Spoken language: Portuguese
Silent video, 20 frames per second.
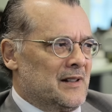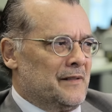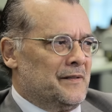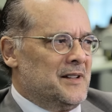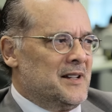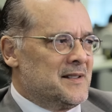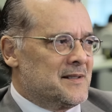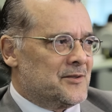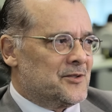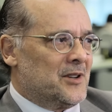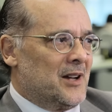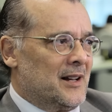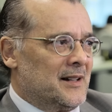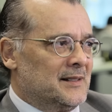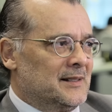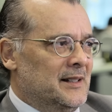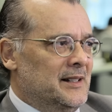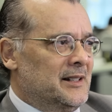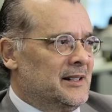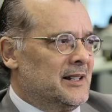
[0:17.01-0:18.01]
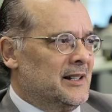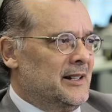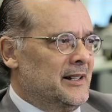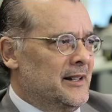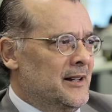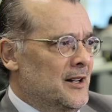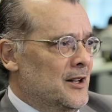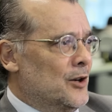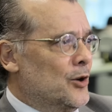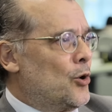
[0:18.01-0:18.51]
Lá vem esses caras aí
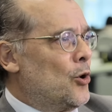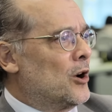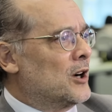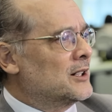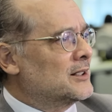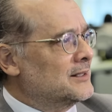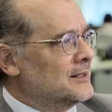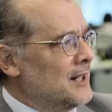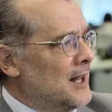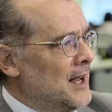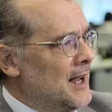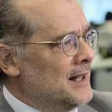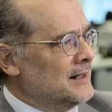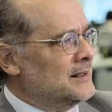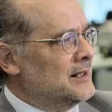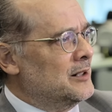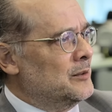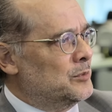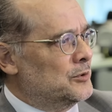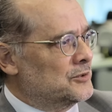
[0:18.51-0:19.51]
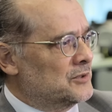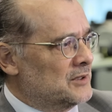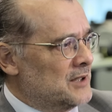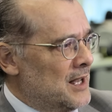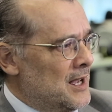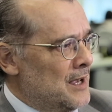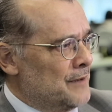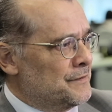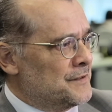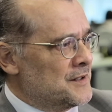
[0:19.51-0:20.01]
querer cortar,
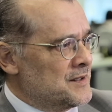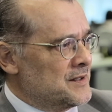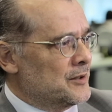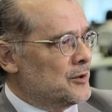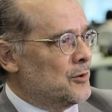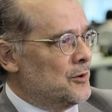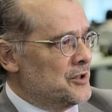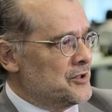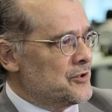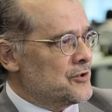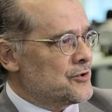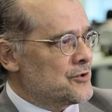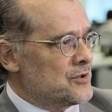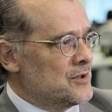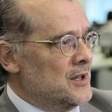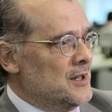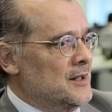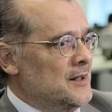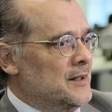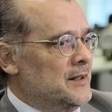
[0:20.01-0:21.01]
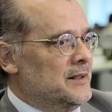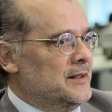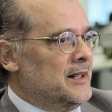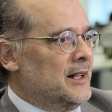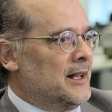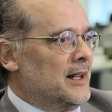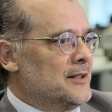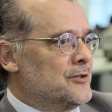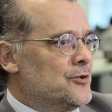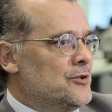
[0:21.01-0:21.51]
tributar, fazer coisas
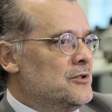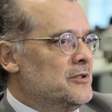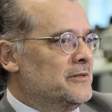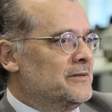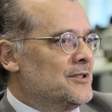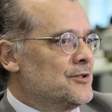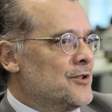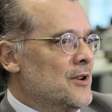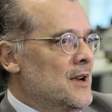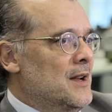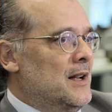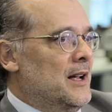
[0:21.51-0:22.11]
negativas.